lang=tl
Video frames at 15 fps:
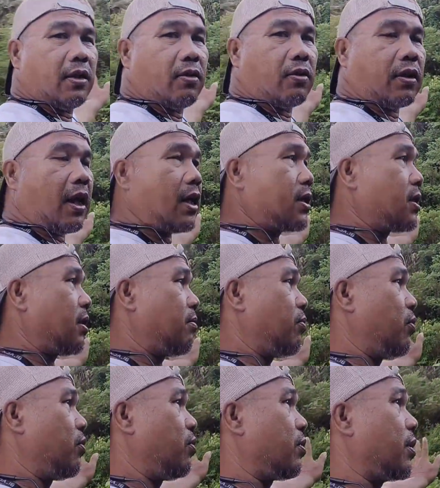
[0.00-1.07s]
Itong taas ng
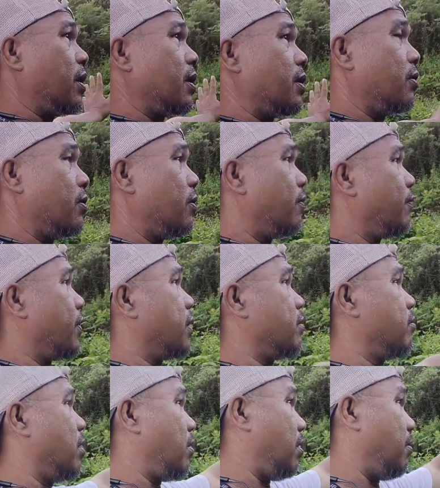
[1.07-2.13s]
bundok na ito at
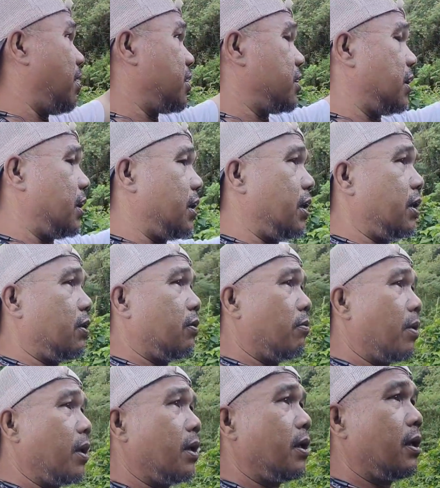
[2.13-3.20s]
bababa sila dito.
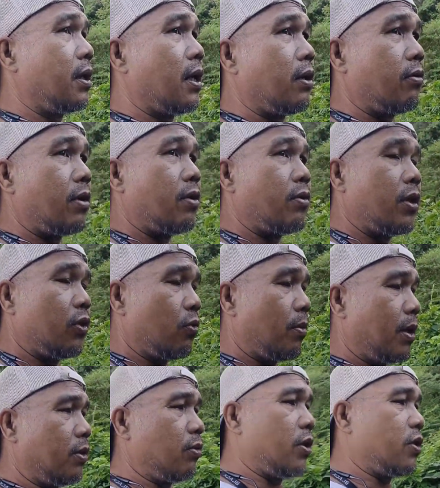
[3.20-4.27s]
May ano daw dito
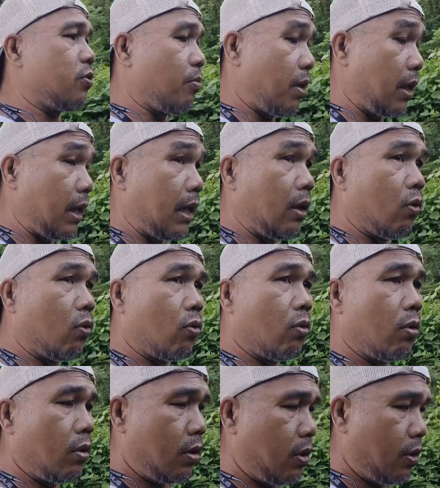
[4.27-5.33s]
mga tulits, may ilog.
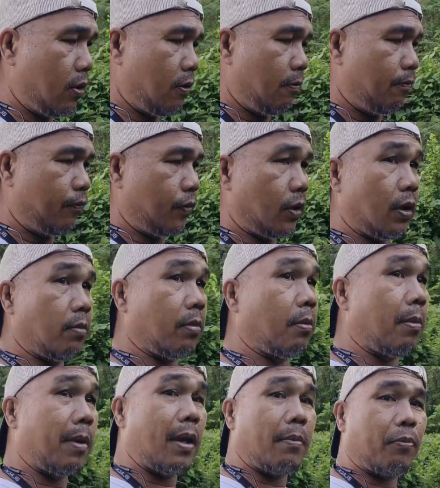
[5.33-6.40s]
Yan,
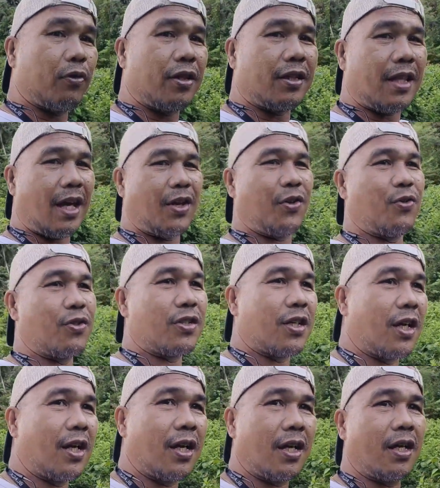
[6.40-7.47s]
mamaya punta tayo doon
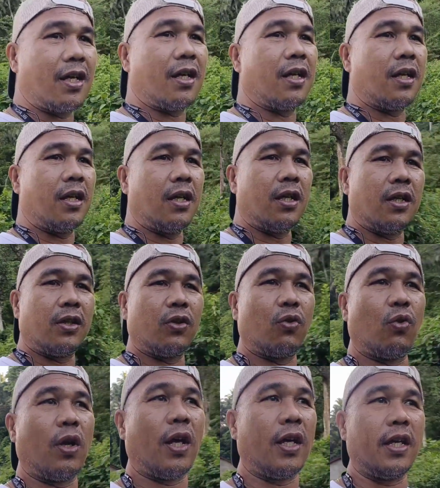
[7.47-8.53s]
sa
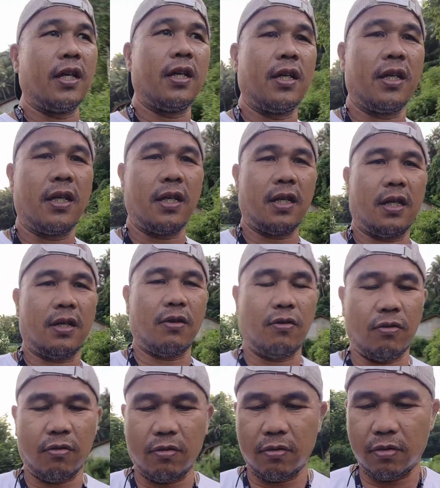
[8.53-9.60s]
tulay.
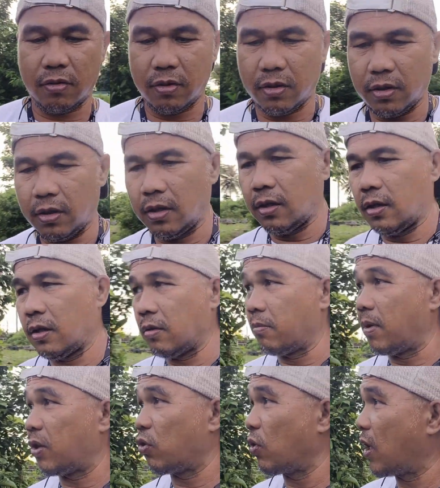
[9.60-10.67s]
Itong,
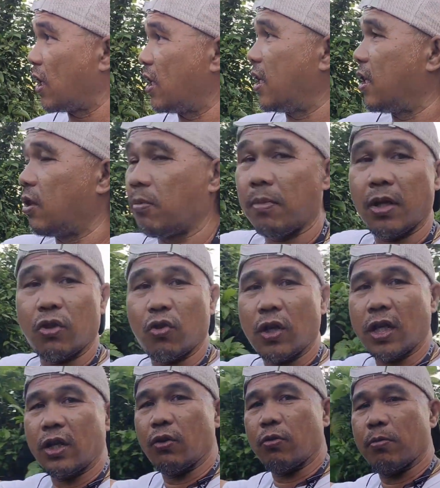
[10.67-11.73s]
may tulay dito, may
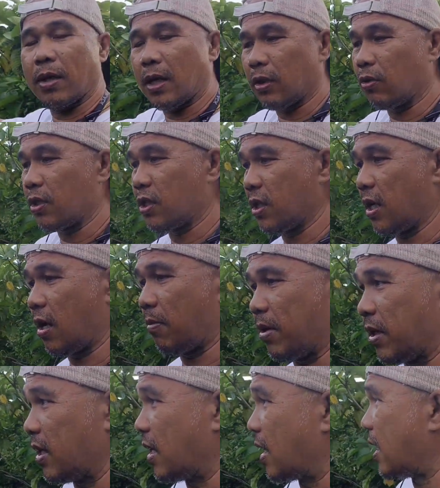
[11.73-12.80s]
tulay doon mga tulits yung
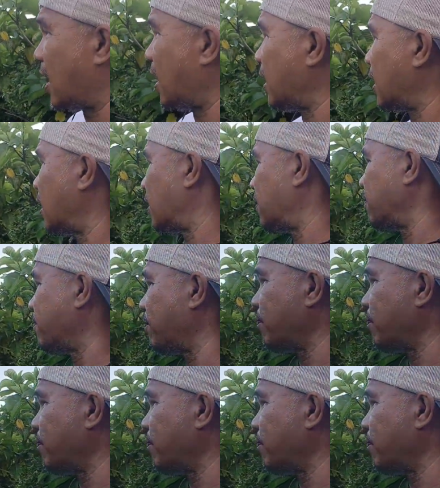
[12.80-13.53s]
aming dinadaanan.